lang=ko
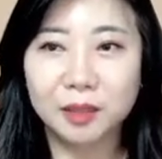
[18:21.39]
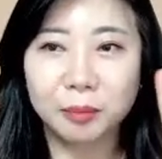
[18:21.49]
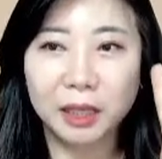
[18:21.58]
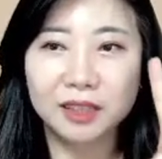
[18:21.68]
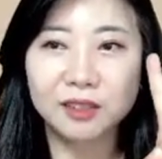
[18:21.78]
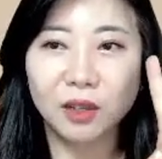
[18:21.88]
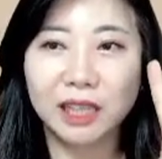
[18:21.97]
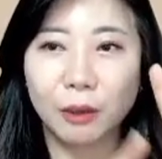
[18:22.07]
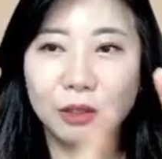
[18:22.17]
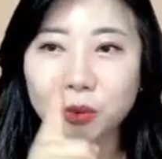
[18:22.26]
파트너가
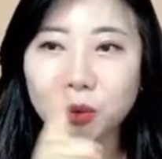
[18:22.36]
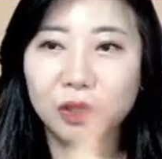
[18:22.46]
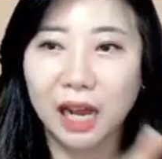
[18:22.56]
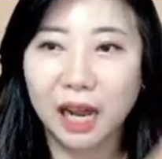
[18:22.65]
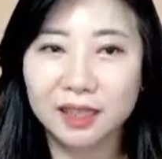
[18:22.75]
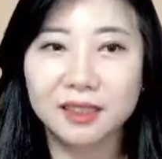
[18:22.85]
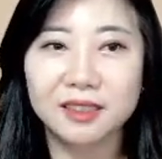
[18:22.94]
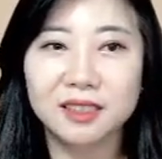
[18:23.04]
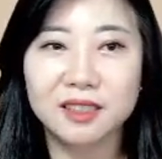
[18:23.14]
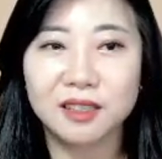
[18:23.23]
나와 소통을 안
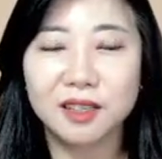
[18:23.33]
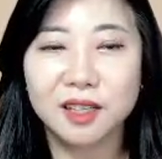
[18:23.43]
하든지